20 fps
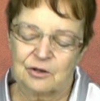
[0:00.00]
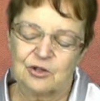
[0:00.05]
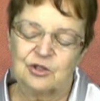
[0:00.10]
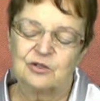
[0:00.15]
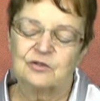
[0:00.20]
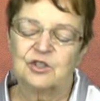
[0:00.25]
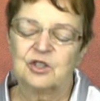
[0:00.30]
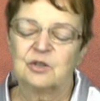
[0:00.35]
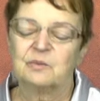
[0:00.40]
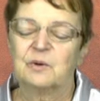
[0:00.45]

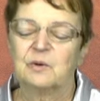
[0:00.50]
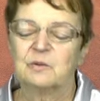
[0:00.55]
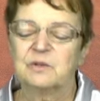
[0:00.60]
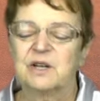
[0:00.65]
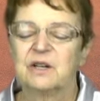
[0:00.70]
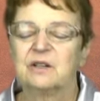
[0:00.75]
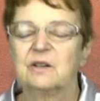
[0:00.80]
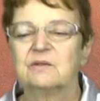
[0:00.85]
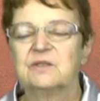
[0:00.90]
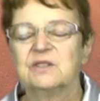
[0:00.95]
oczywiście
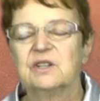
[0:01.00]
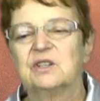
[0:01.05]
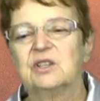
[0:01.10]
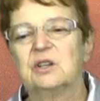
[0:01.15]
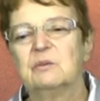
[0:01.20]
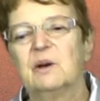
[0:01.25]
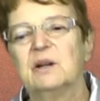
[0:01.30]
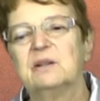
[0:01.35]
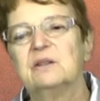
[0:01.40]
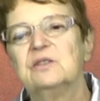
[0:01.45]
pełzającej,
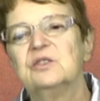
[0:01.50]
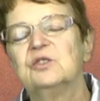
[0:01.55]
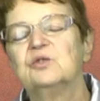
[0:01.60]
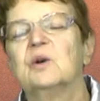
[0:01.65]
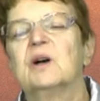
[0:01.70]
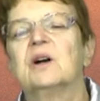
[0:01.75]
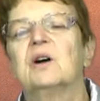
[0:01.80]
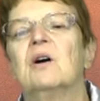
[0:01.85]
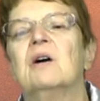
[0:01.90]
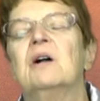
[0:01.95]
nie ma nic
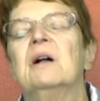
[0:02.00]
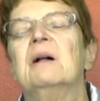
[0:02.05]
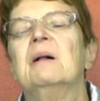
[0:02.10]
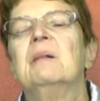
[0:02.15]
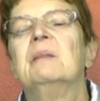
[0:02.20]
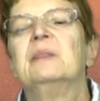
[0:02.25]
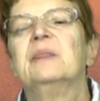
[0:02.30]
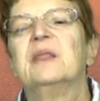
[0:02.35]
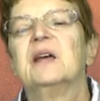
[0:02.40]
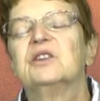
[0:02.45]
złego.
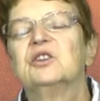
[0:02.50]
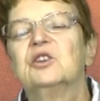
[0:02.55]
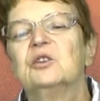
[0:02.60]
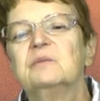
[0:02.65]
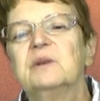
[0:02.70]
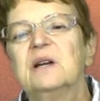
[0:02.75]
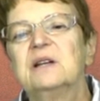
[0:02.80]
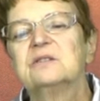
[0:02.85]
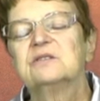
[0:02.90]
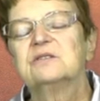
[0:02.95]

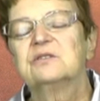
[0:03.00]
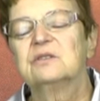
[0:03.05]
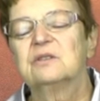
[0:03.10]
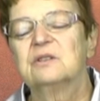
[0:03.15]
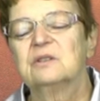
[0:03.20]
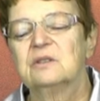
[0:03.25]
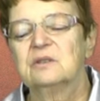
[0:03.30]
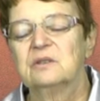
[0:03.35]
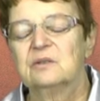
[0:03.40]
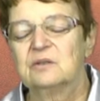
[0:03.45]
Natomiast
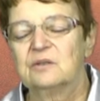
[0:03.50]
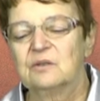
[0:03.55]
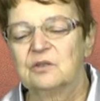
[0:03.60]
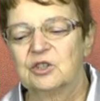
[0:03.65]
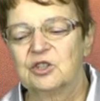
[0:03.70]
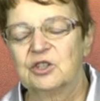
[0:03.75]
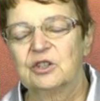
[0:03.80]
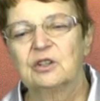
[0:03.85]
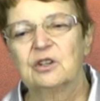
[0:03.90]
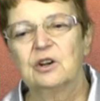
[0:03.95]
y,
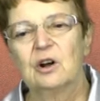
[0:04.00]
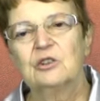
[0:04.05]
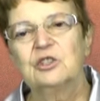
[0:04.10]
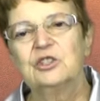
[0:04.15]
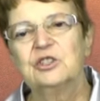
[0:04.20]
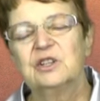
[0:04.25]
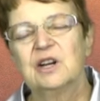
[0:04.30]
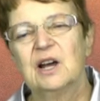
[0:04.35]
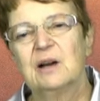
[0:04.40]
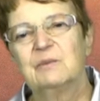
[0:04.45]
czy
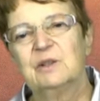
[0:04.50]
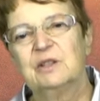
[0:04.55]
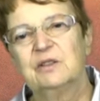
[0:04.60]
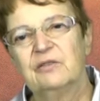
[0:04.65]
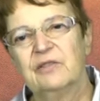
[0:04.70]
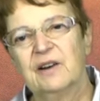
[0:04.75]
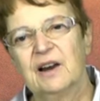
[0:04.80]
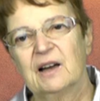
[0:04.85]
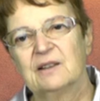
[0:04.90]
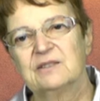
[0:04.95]
grozi nam
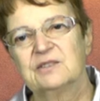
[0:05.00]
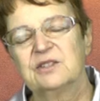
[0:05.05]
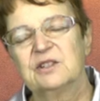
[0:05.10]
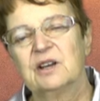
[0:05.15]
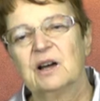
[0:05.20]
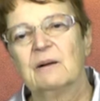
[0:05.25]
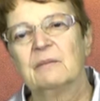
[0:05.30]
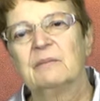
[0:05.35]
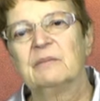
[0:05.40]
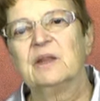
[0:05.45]

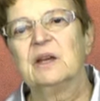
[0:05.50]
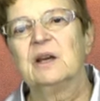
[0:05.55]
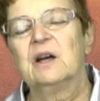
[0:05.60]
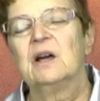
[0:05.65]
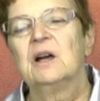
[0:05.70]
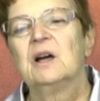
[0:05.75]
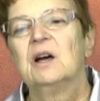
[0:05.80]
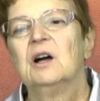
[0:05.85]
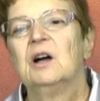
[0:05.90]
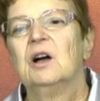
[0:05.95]
inflacja?
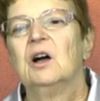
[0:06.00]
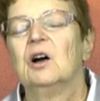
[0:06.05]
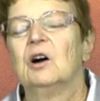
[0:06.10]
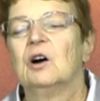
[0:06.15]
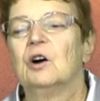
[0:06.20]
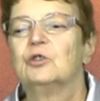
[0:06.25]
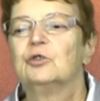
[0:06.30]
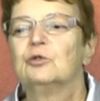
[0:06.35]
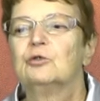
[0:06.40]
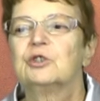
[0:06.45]

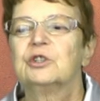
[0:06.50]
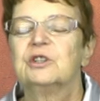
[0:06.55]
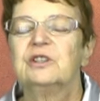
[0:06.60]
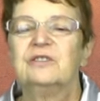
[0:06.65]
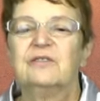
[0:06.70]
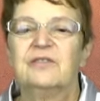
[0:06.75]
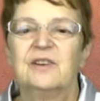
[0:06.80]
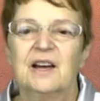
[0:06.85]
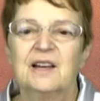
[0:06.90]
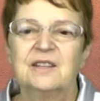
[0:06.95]
Otóż
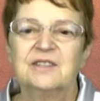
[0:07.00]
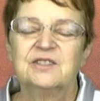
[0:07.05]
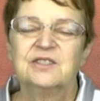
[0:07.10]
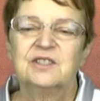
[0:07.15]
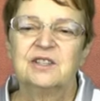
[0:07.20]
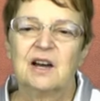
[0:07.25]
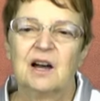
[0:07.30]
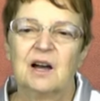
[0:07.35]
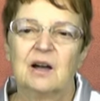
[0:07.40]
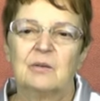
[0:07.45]

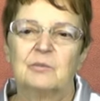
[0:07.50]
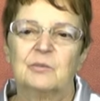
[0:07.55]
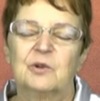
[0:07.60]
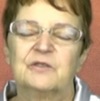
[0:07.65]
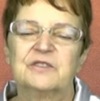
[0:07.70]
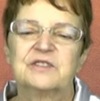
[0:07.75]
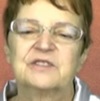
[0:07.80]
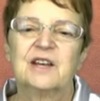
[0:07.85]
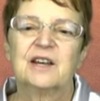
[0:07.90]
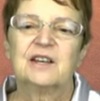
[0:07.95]
inflacja
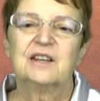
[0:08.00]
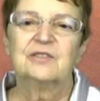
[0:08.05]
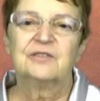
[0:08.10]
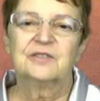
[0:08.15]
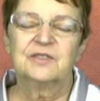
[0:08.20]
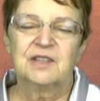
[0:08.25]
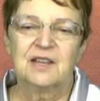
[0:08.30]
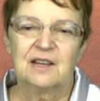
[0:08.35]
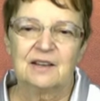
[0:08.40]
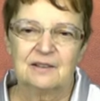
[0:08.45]
powstaje
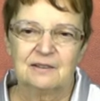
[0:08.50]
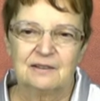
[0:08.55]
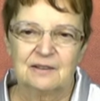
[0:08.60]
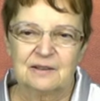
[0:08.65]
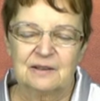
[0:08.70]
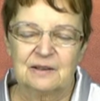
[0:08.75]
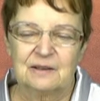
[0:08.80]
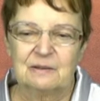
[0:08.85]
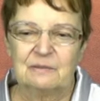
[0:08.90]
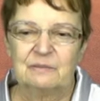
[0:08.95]

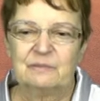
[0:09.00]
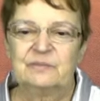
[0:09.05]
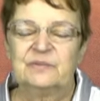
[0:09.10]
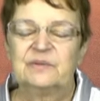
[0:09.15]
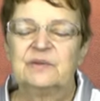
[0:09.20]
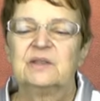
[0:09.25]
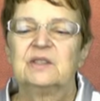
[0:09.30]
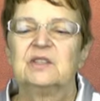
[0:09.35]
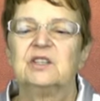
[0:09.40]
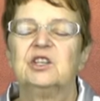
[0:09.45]
wtedy,
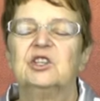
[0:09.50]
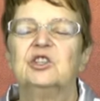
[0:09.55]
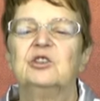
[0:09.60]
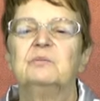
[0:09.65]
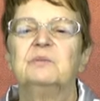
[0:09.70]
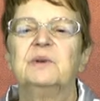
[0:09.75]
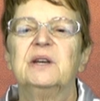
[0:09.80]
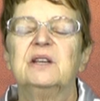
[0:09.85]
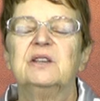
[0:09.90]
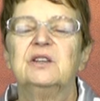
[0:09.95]
kiedy
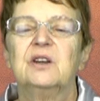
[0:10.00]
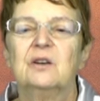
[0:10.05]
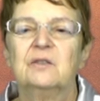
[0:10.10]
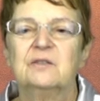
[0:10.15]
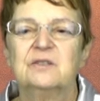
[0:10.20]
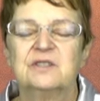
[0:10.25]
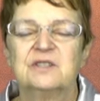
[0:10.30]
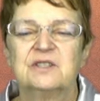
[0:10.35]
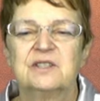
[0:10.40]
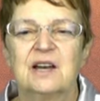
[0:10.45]

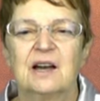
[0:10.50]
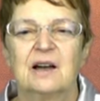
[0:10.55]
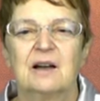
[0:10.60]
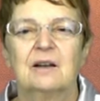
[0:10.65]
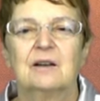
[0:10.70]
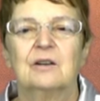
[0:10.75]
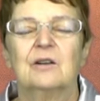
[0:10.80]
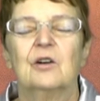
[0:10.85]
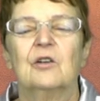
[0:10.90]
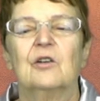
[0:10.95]
pieniądza